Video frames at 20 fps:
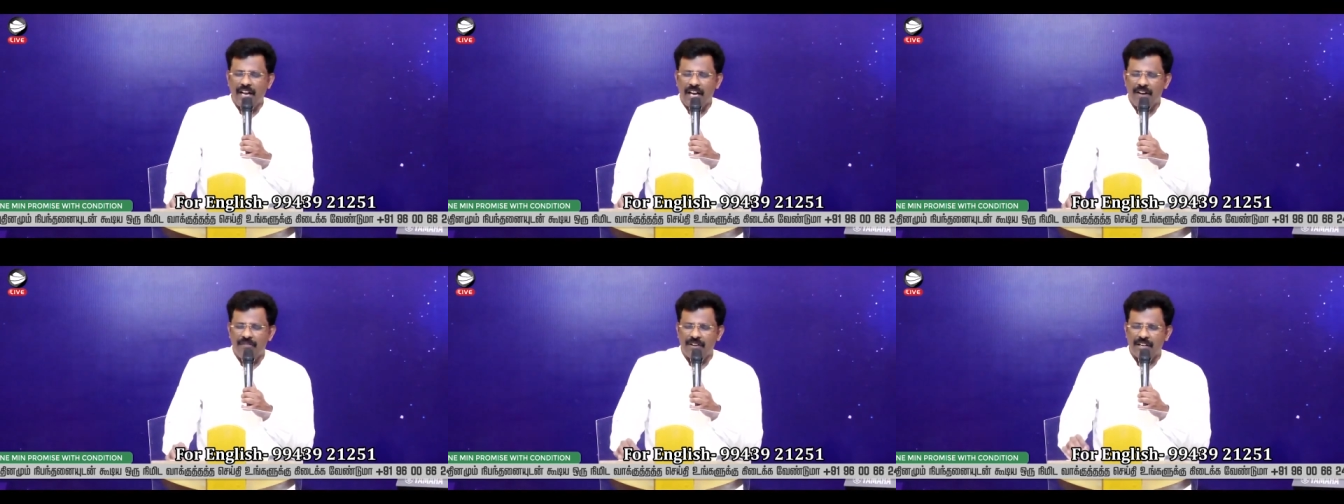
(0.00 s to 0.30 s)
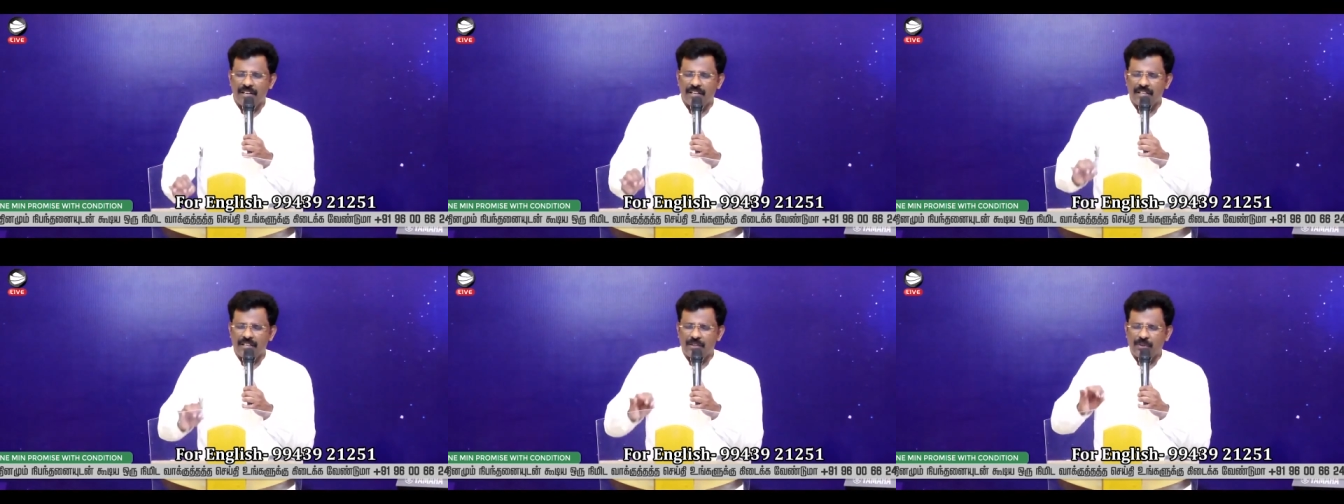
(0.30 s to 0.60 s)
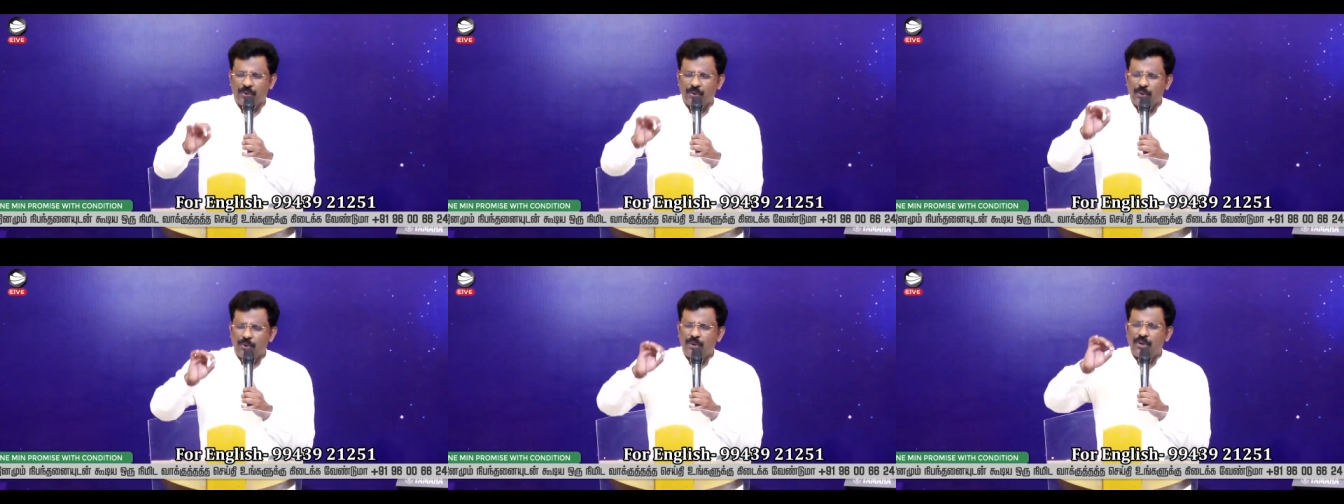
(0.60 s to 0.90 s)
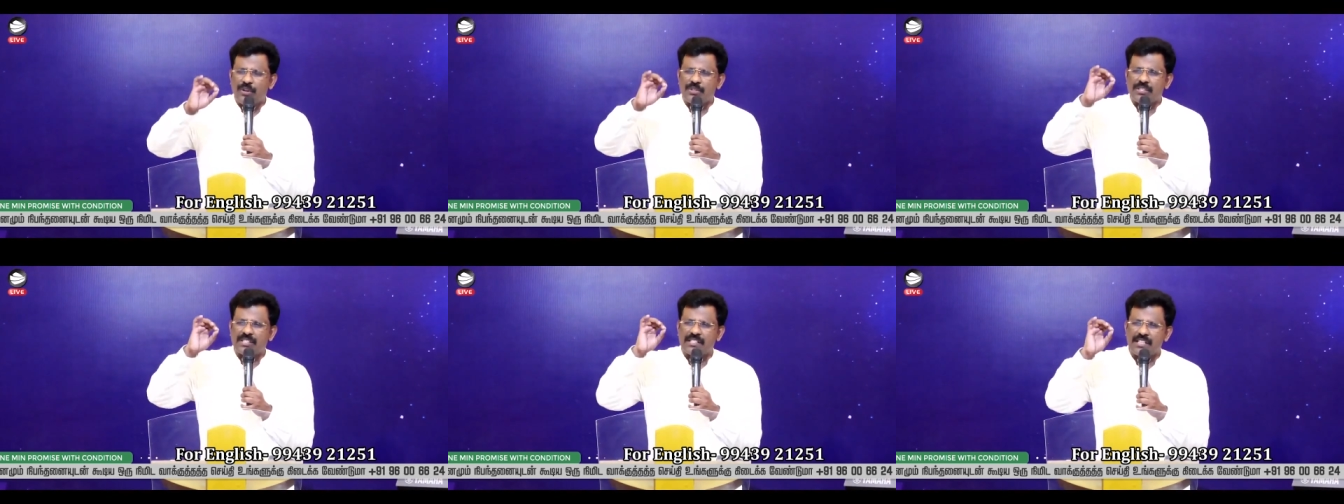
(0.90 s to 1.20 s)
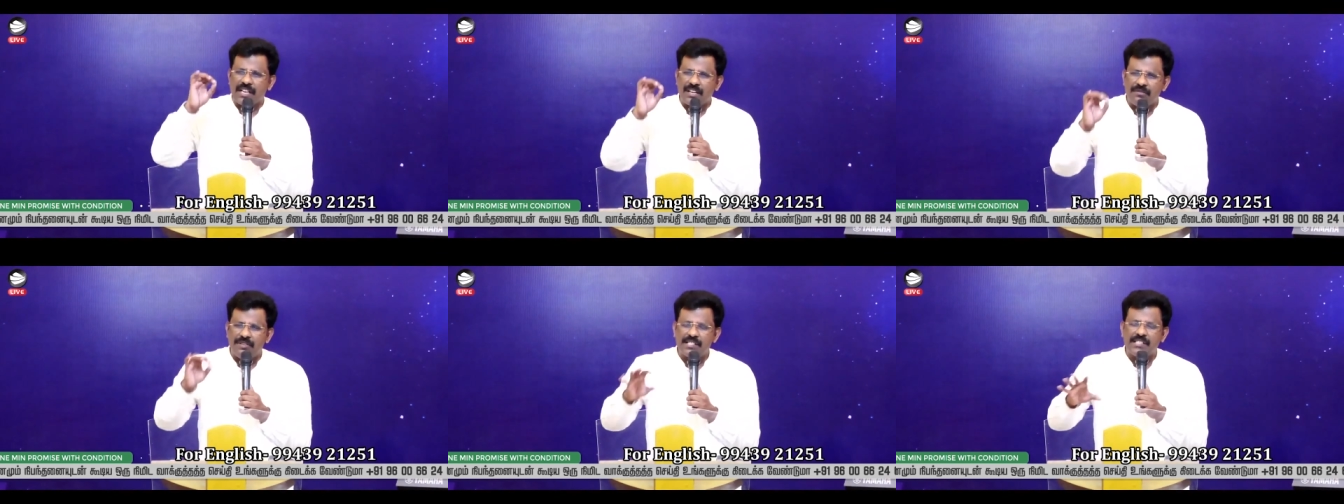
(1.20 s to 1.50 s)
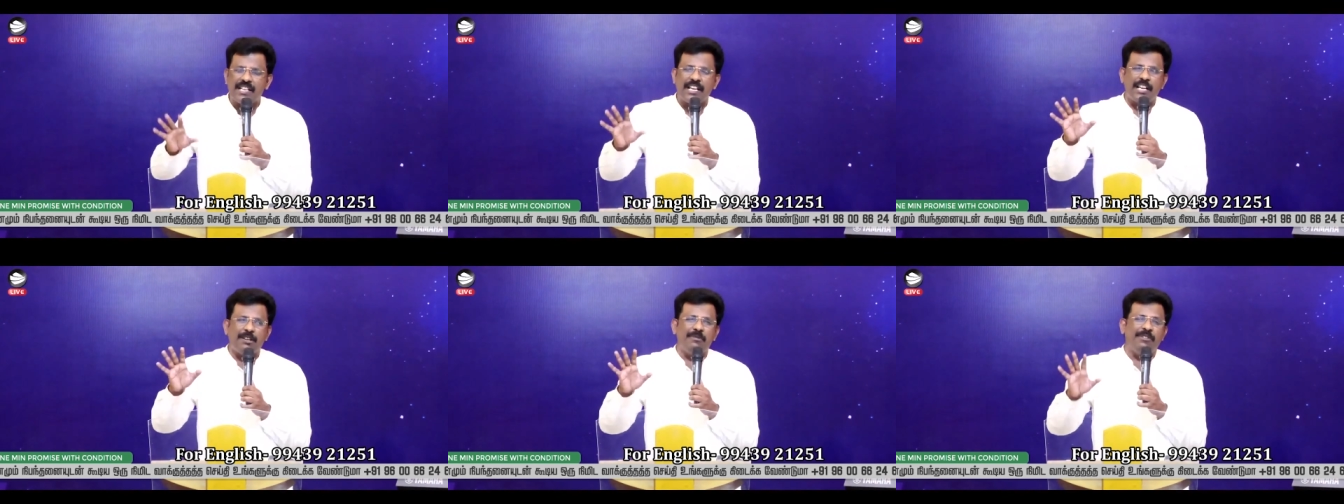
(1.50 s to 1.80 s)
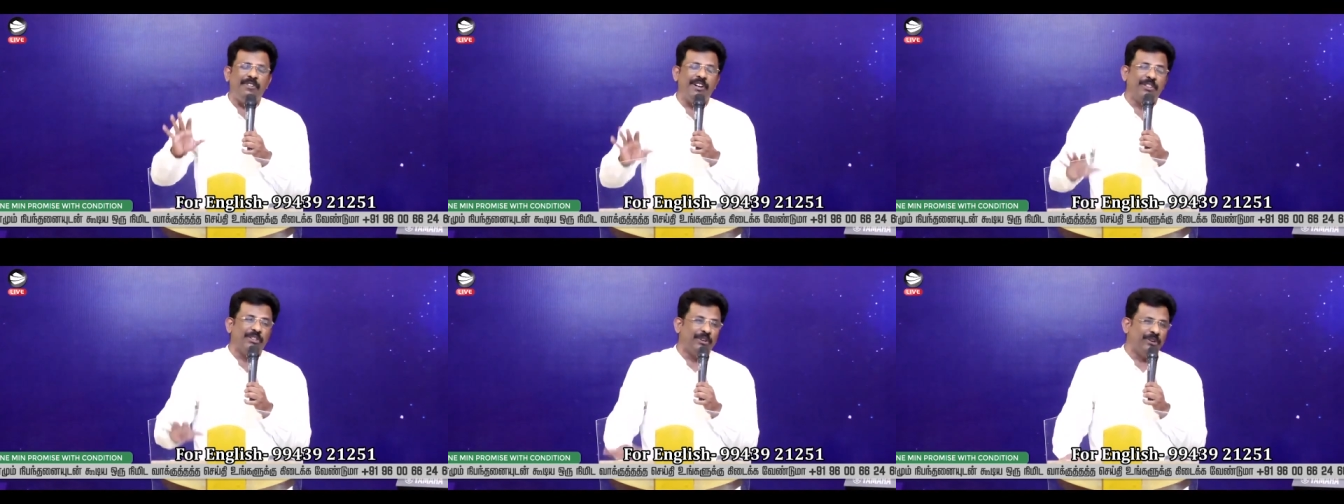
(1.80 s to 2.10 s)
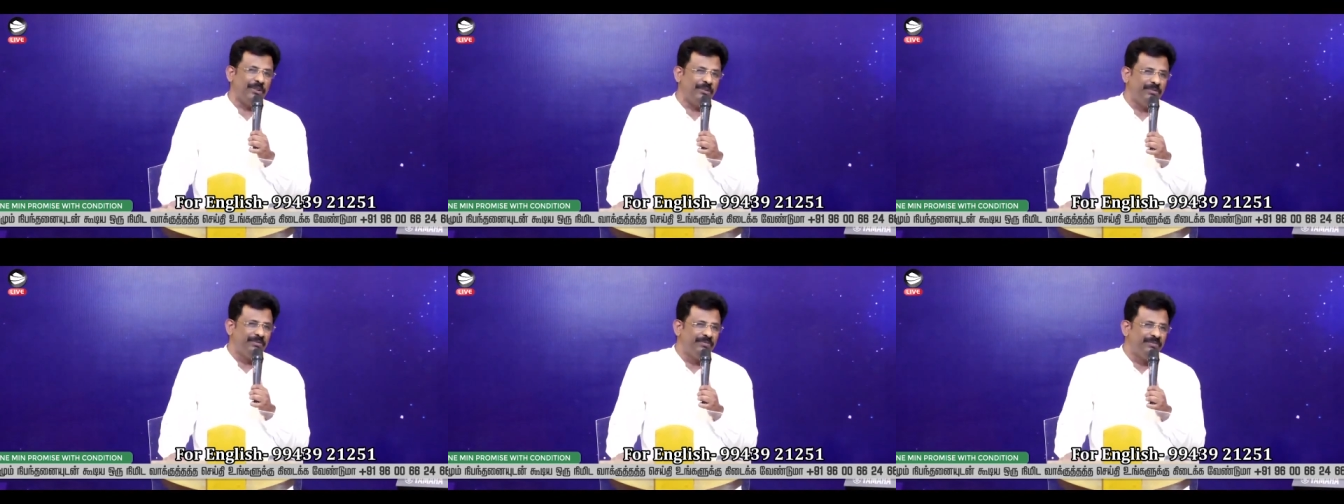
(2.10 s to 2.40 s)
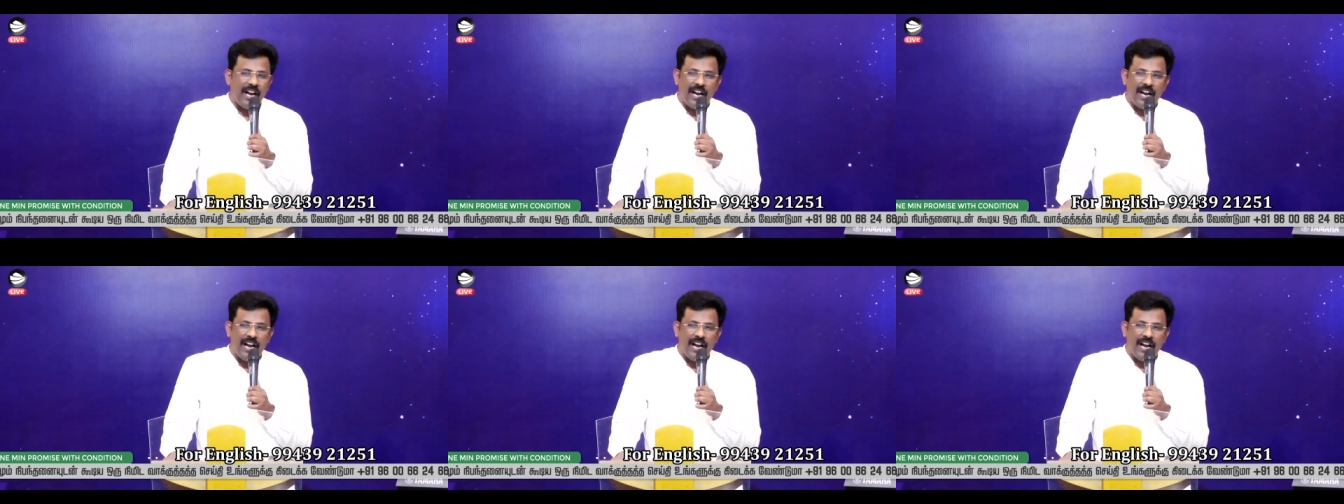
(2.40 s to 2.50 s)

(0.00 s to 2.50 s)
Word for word: அவருக்கு தூக்கம் சர்வசாரமாக வந்துடும்